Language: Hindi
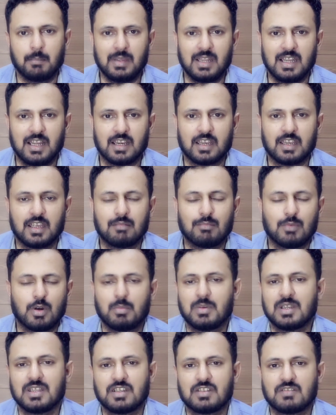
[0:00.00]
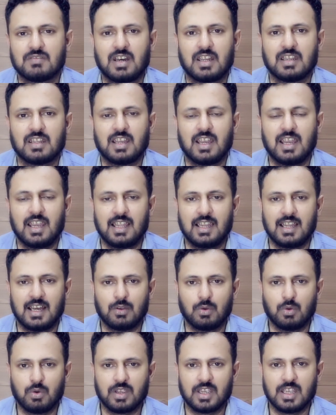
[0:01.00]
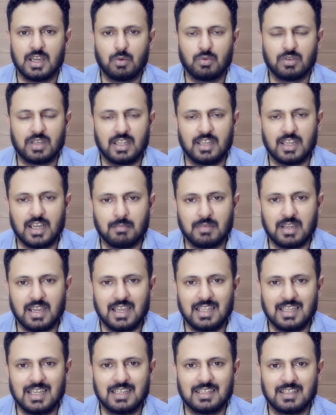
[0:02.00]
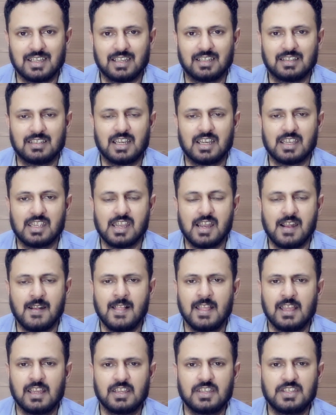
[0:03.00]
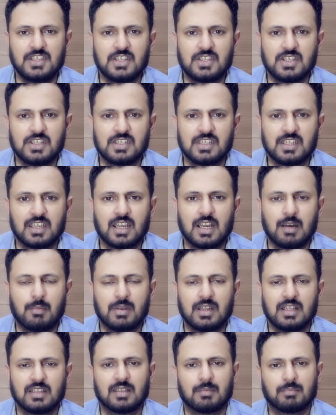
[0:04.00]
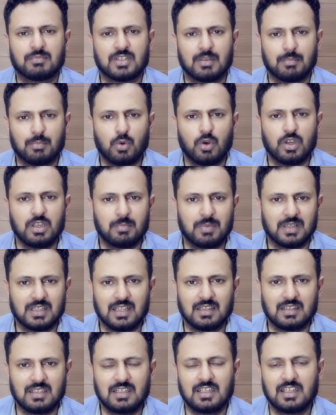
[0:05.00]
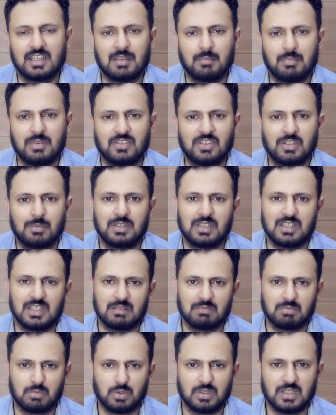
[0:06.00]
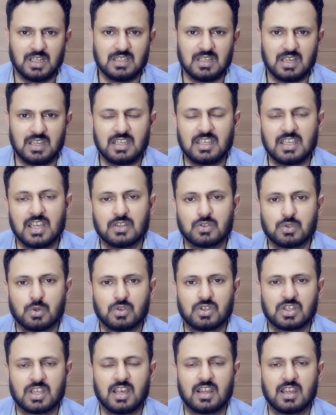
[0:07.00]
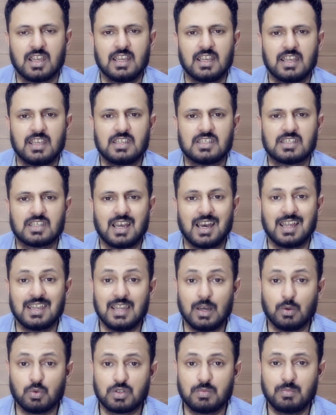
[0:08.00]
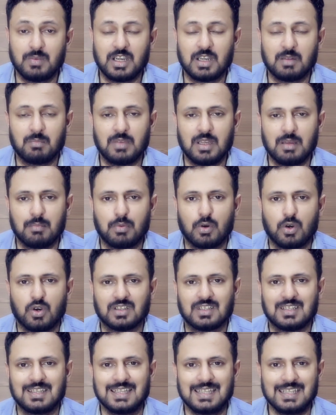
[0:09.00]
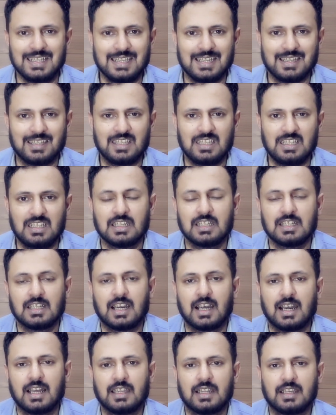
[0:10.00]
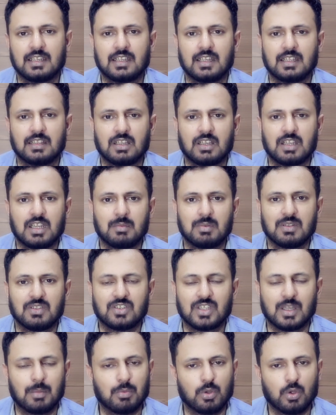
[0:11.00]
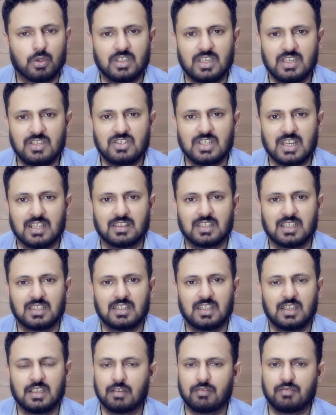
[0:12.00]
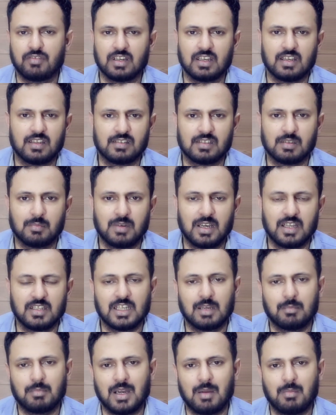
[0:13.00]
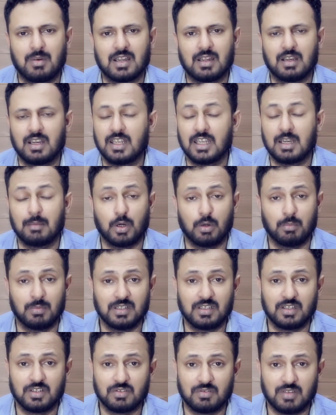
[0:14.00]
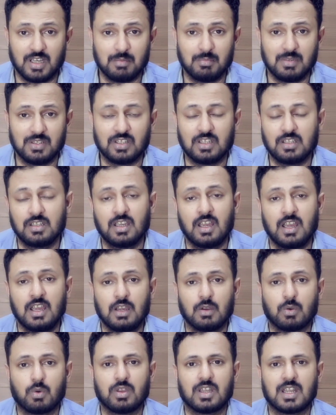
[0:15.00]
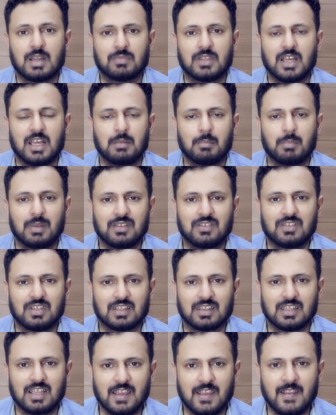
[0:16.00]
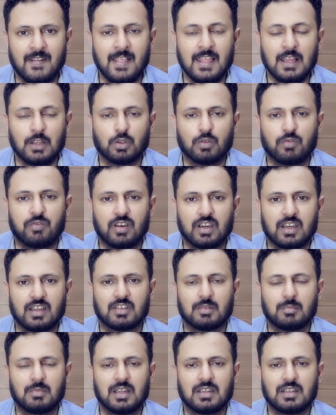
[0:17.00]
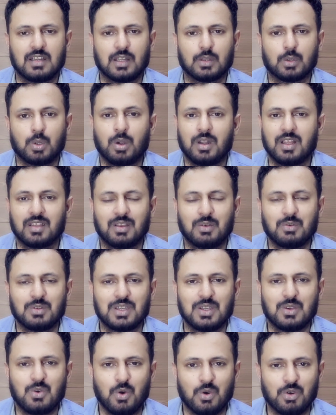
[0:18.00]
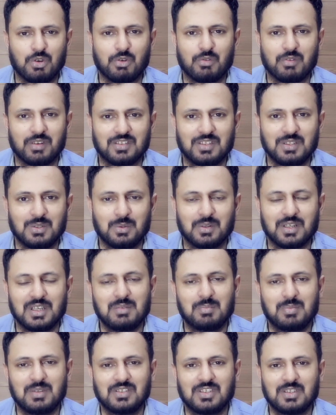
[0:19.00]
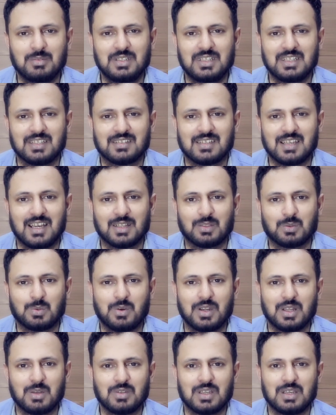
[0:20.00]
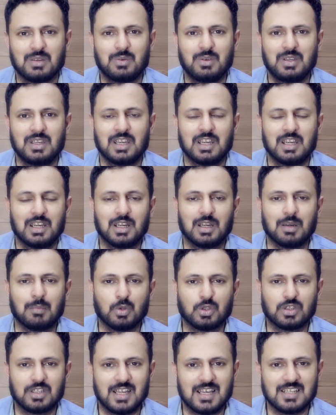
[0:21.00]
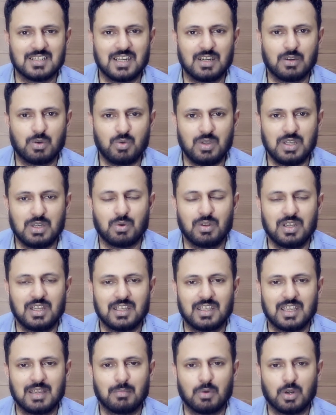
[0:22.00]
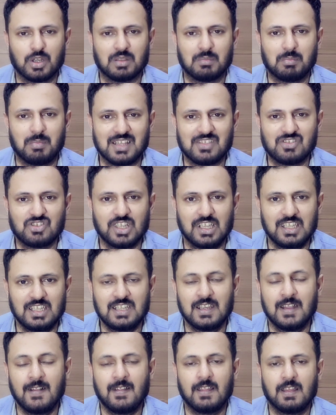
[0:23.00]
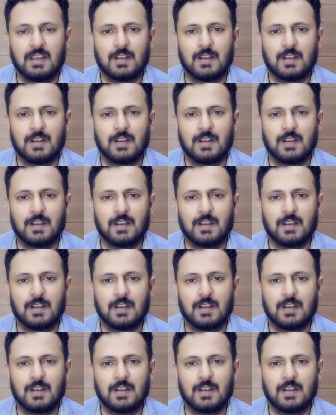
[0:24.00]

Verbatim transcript: बिल आखिर मोहम्मद रिजवान का ऐलान हो गया उनके नाम का ऐलान कर दिया गया ये चीज़ें खबरें तब सबको ही पता थी लेकिन पीसीबी ने खुदा जाने क्या सोचकर इस अनाउंसमेंट में बहुत देर की हालांकि तकरीबन सब लोग यही जानते थे कि फ़खर जमान या बाबर या मोहम्मद रिजवान में से ही कोई कप्तान बन सकता है तो फ़खर जमान का थोड़ा सा उनकी कंट्रोवर्सी हो गई पीसीबी के साथ थोड़े उनके कोई मुतनाज़ा ट्वीट को लेके बहुत बात चली